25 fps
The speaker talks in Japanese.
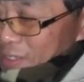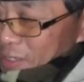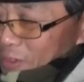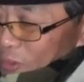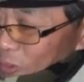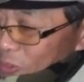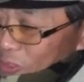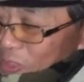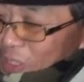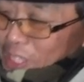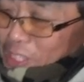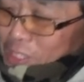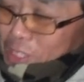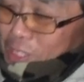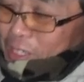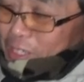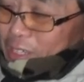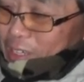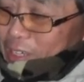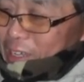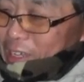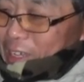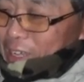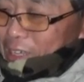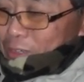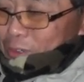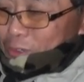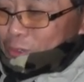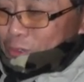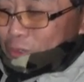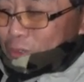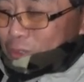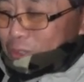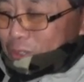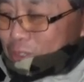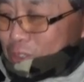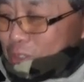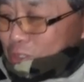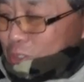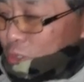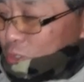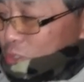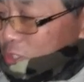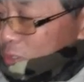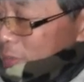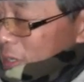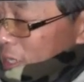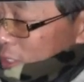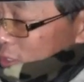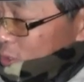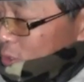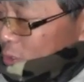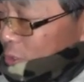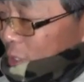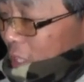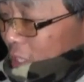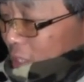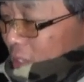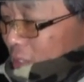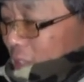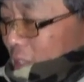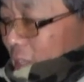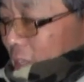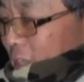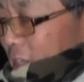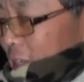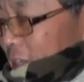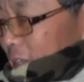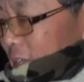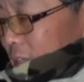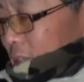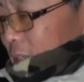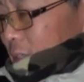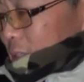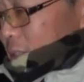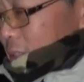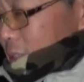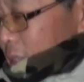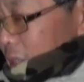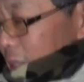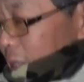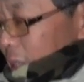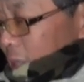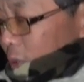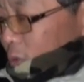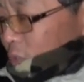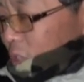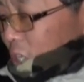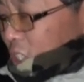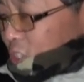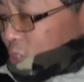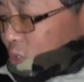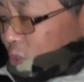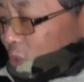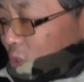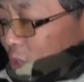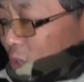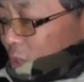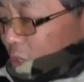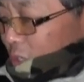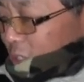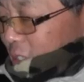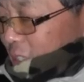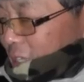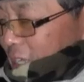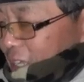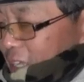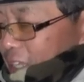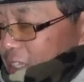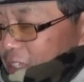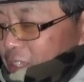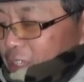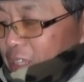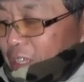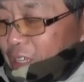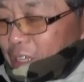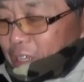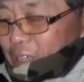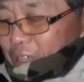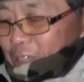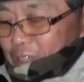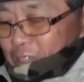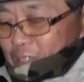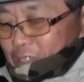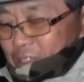同じあのショートバイトをやってで同じところを投げて、